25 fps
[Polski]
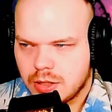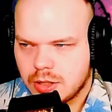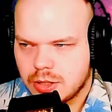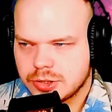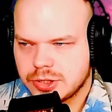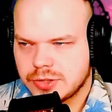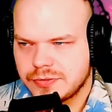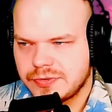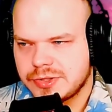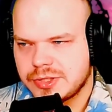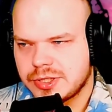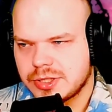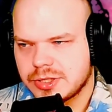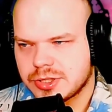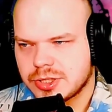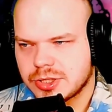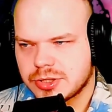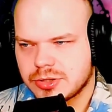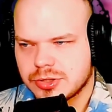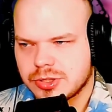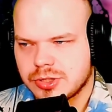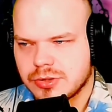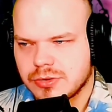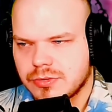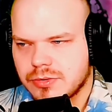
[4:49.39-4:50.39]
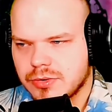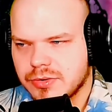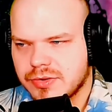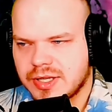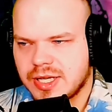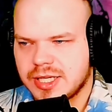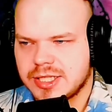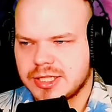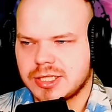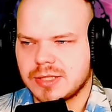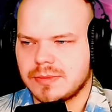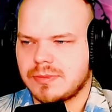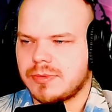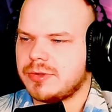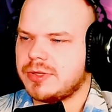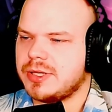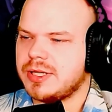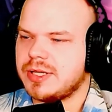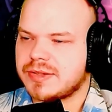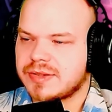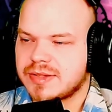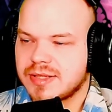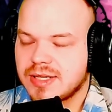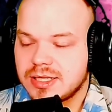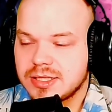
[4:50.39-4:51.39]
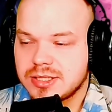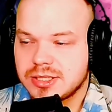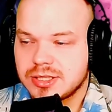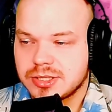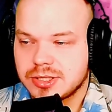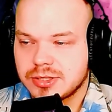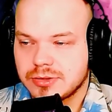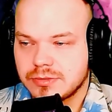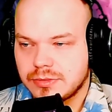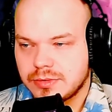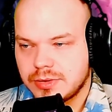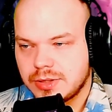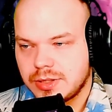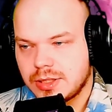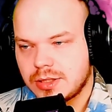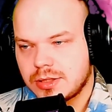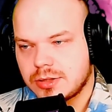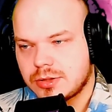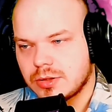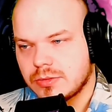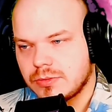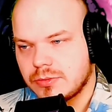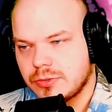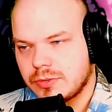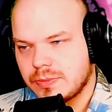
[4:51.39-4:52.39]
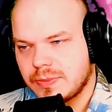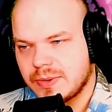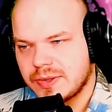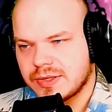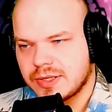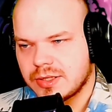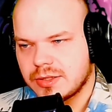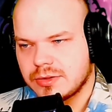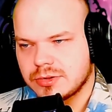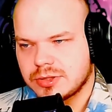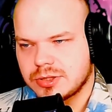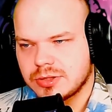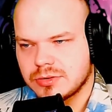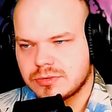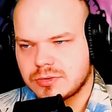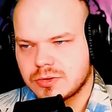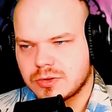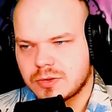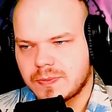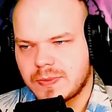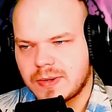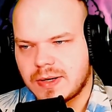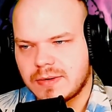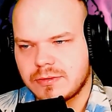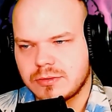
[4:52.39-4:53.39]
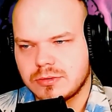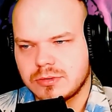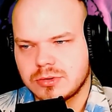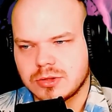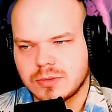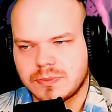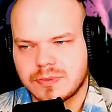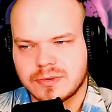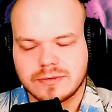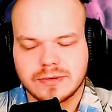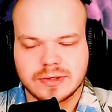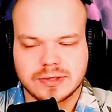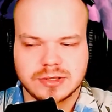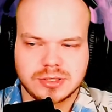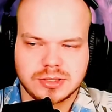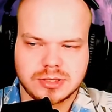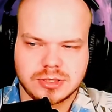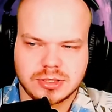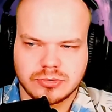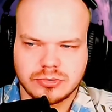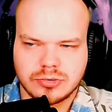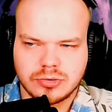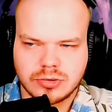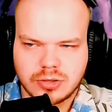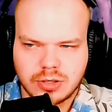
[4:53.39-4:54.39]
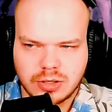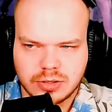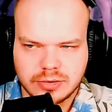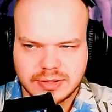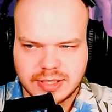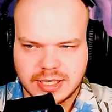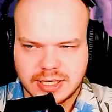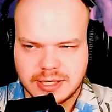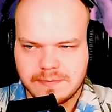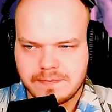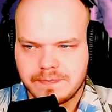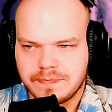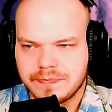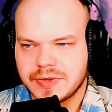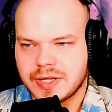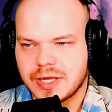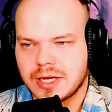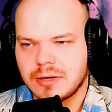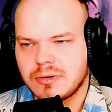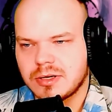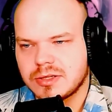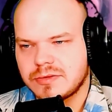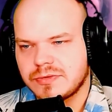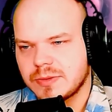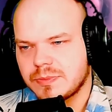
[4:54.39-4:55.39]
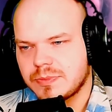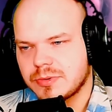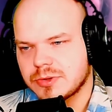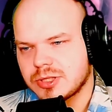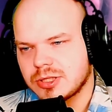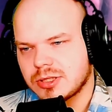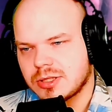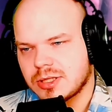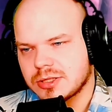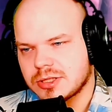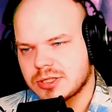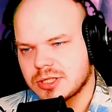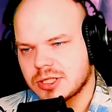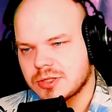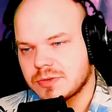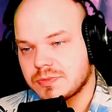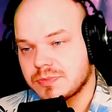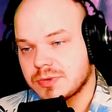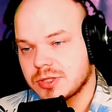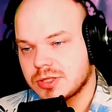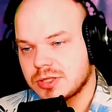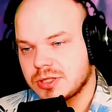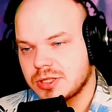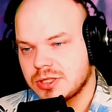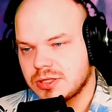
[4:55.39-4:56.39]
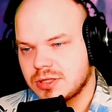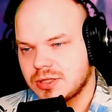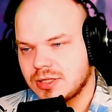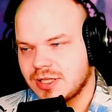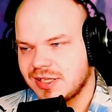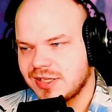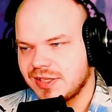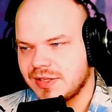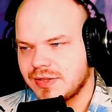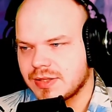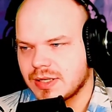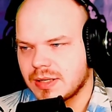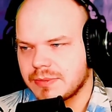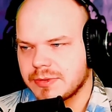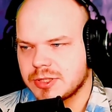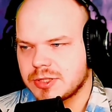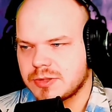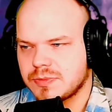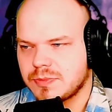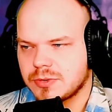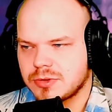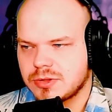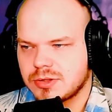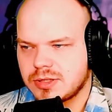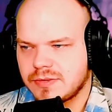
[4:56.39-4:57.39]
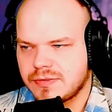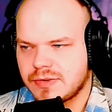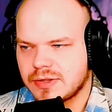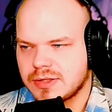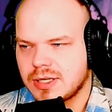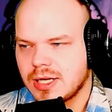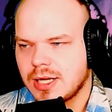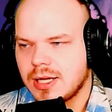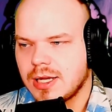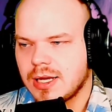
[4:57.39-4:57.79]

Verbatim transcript: Oczywiście, że to się rozejdzie, bo nie znajdzie się nikt, kto mógłby zająć się tą sprawą i doprowadzić ją do końca. Najłatwiej poczekać, aż przycichnie i zamieść pod dywan.